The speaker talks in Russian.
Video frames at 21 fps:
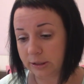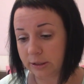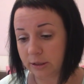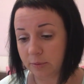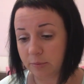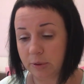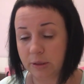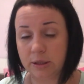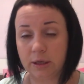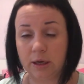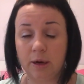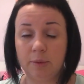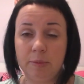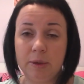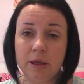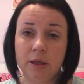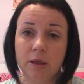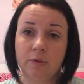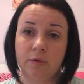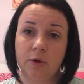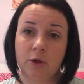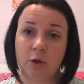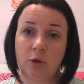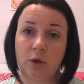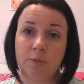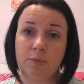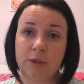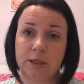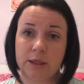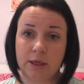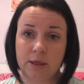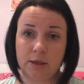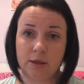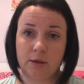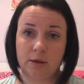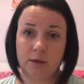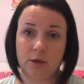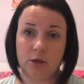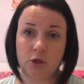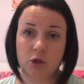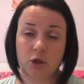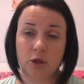тех медикаментов, которые
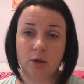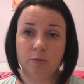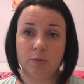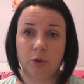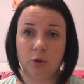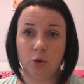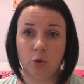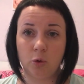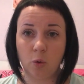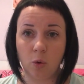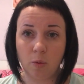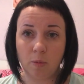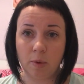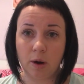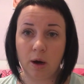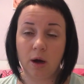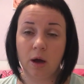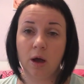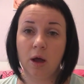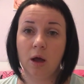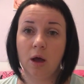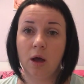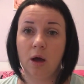обязательно должны быть дома,